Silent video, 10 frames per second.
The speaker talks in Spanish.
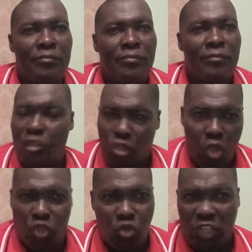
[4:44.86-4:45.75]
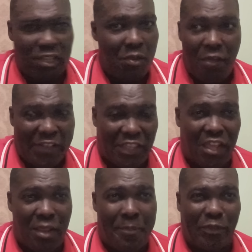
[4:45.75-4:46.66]
Y otros nosotros tenemos falta a
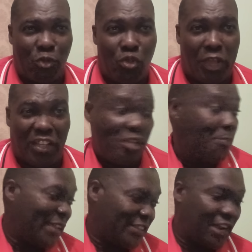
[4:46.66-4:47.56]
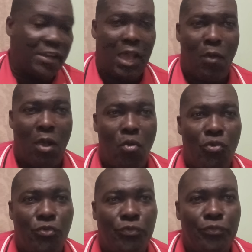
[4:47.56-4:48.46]
faltar el respeto en una cárcel ni para hacer el lado a
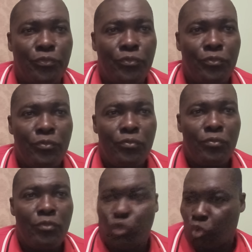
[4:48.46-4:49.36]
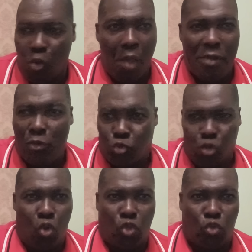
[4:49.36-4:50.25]
uno. Y tú lo, tú
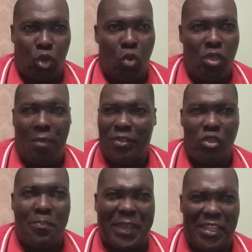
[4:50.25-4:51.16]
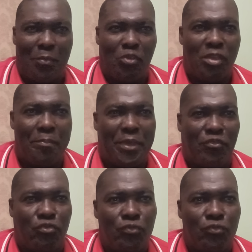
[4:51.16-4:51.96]
lo, tú lo oyes hablando disparate por 100 pesos.